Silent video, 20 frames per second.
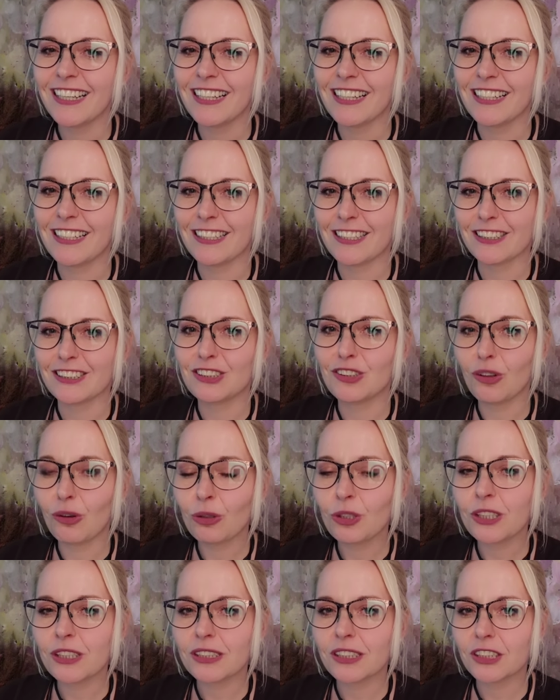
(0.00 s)
E, do
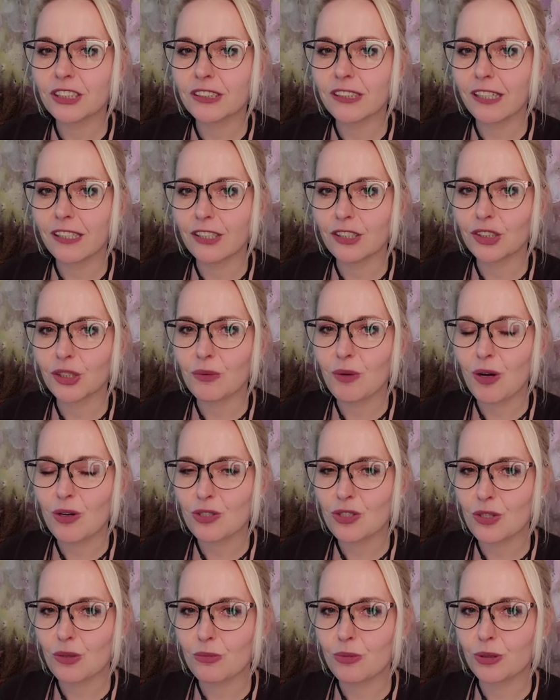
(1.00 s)
nich też należą
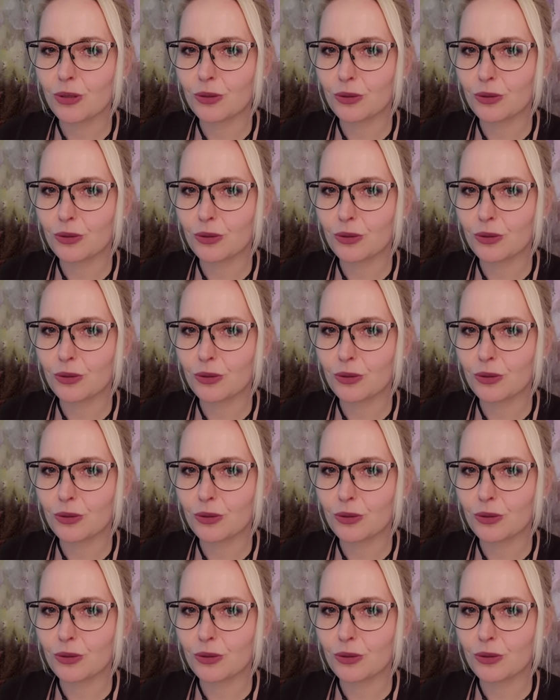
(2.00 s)
osoby,